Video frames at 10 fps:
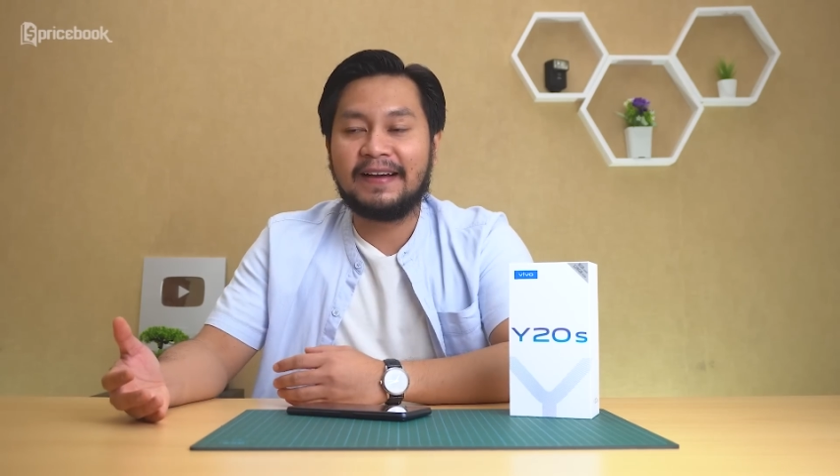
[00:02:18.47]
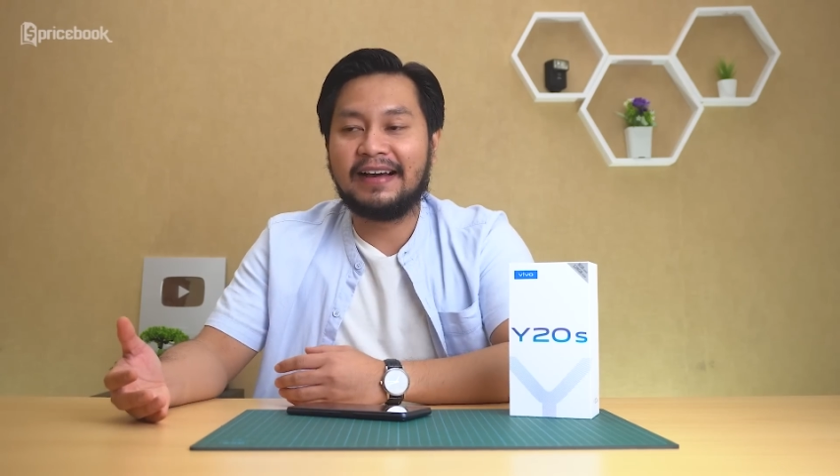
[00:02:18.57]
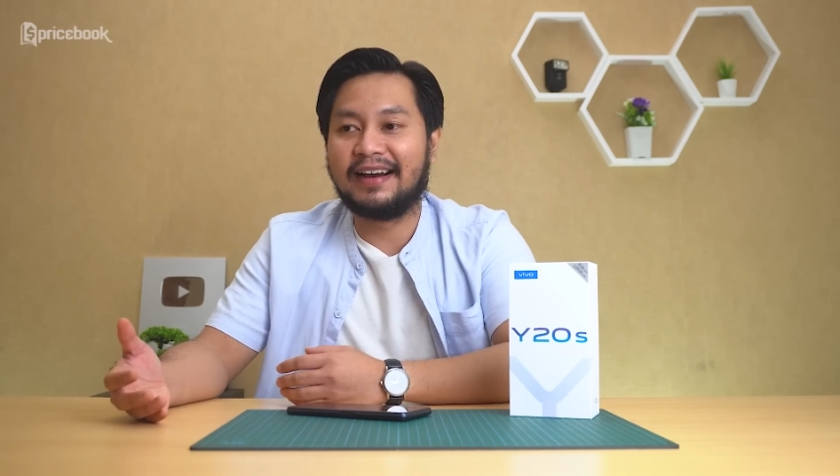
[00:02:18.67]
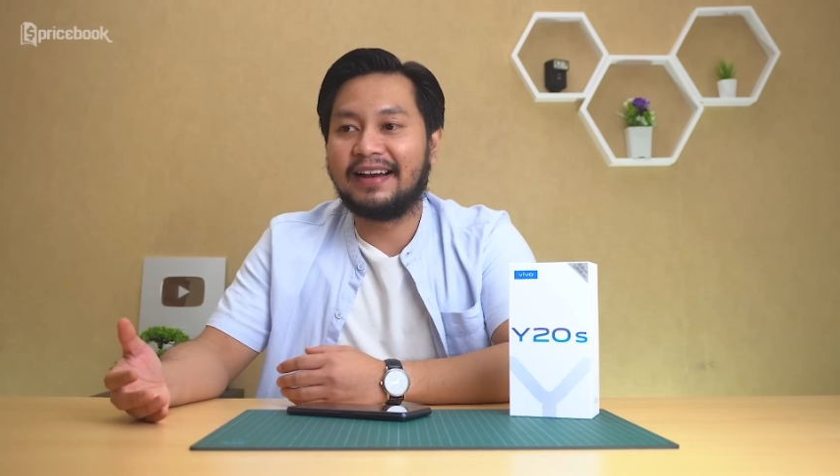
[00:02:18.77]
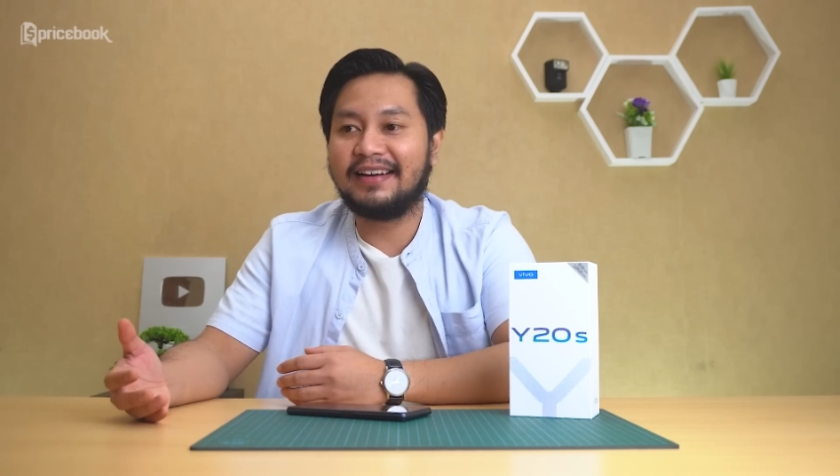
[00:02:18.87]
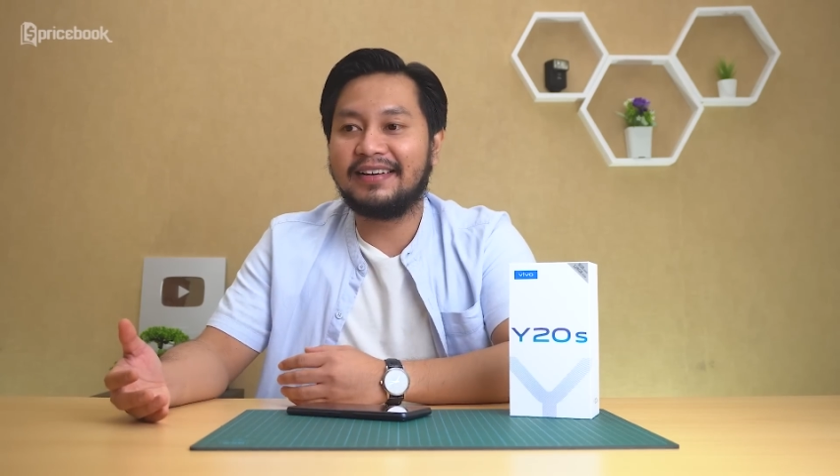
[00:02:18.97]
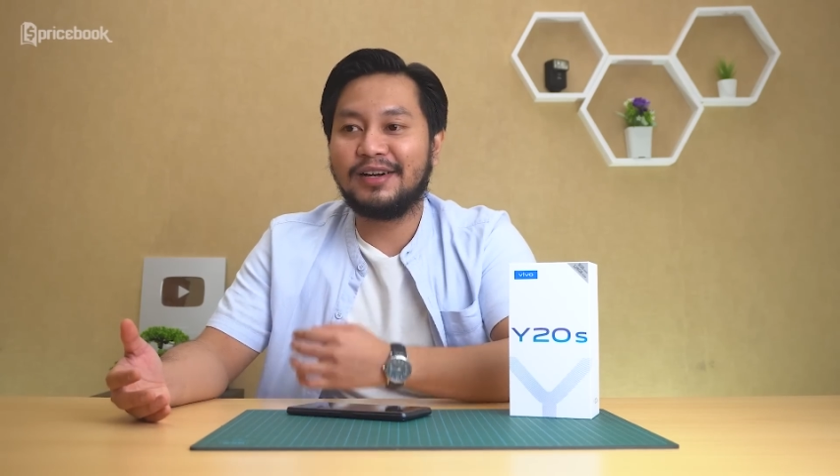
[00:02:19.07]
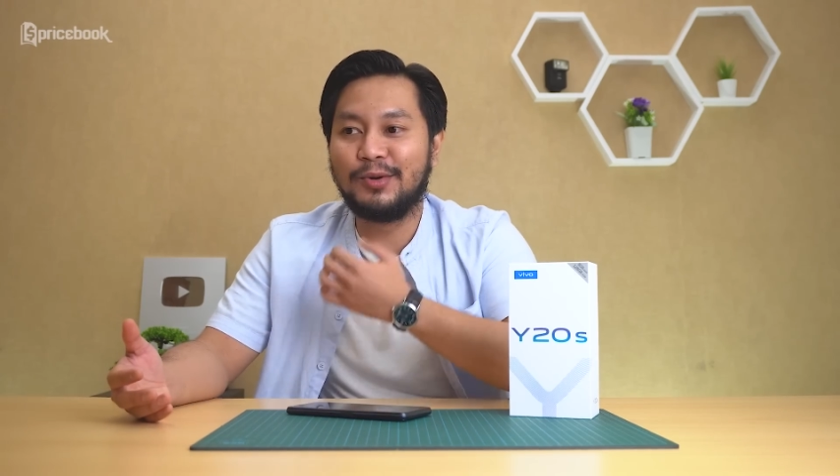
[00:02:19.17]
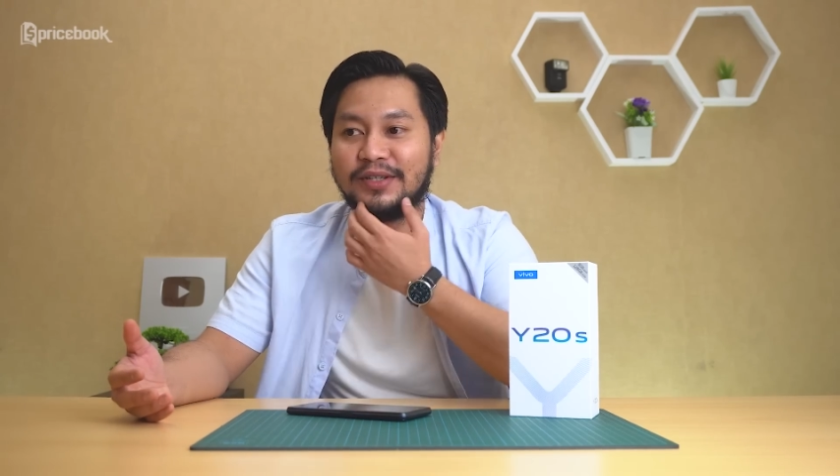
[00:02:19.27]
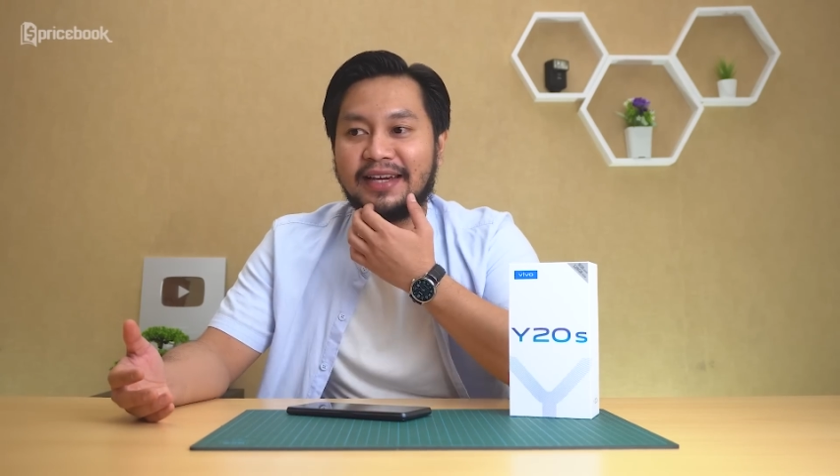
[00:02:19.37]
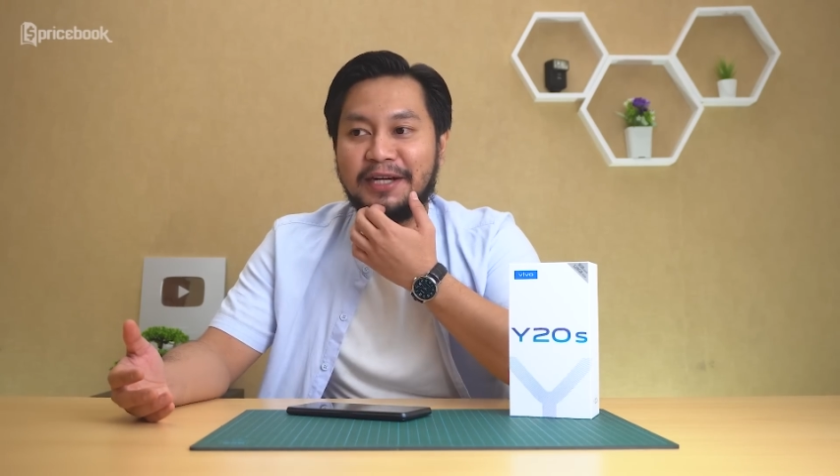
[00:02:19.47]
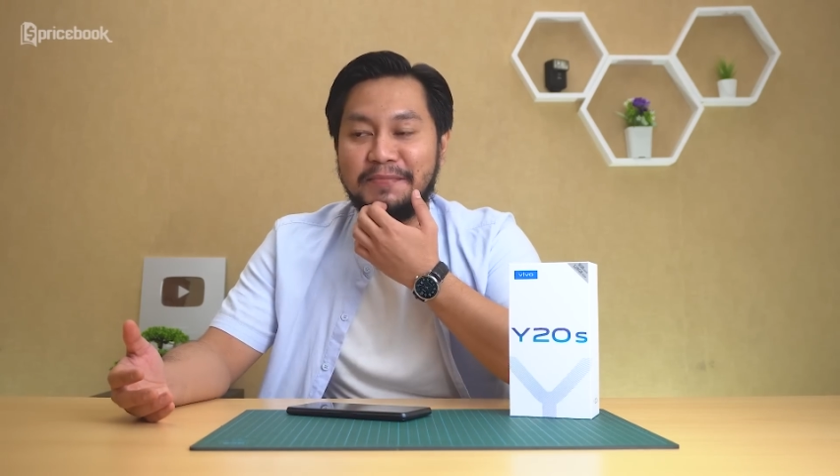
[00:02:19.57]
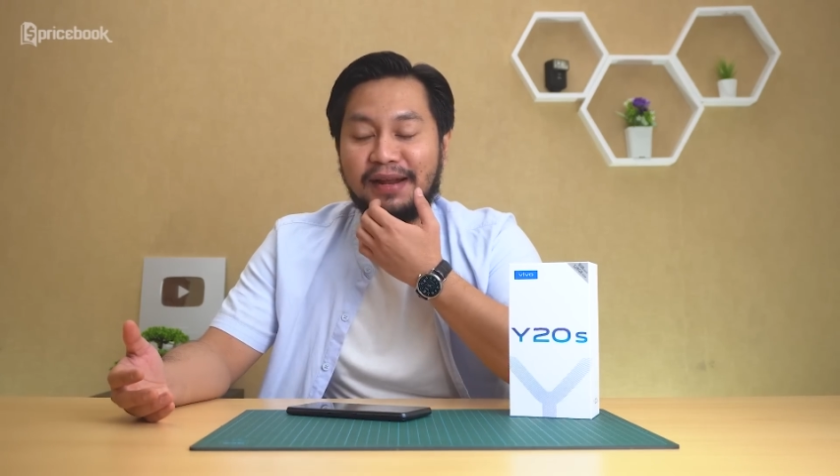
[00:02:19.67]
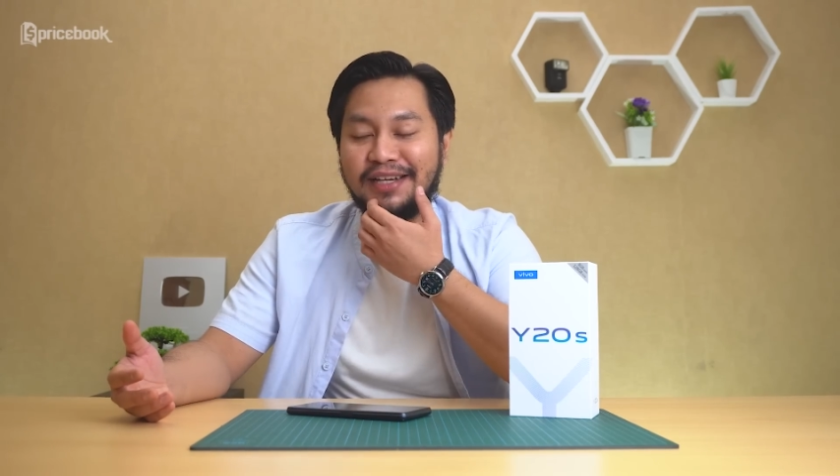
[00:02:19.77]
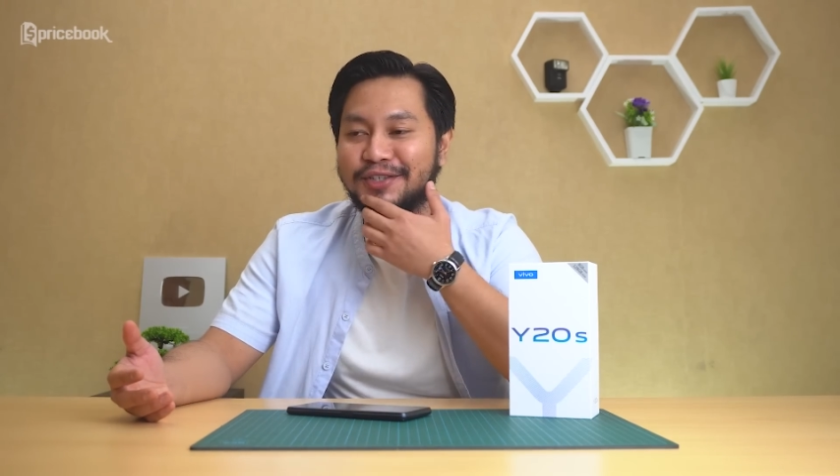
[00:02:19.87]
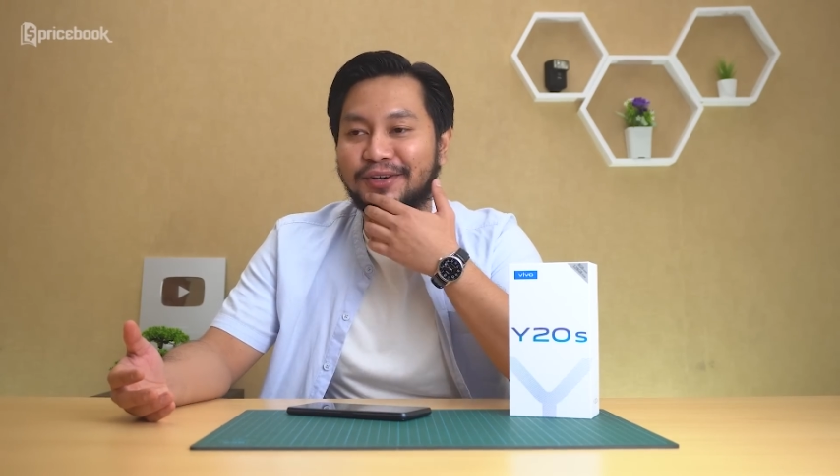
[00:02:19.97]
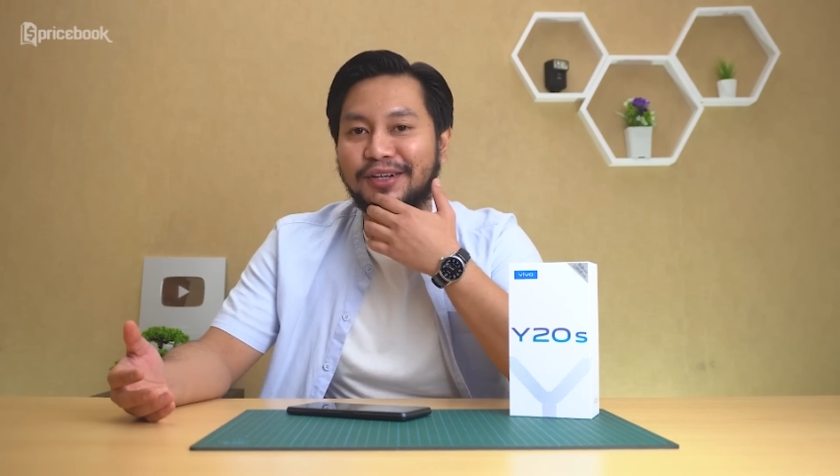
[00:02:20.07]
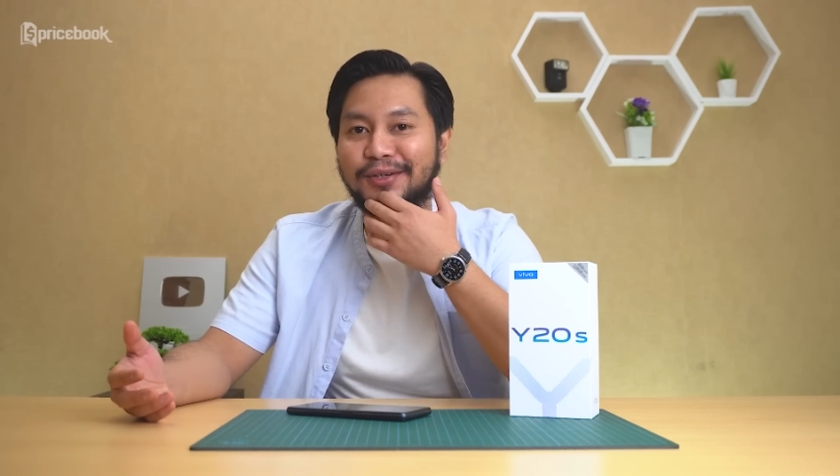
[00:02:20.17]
karena gue cek di Play Store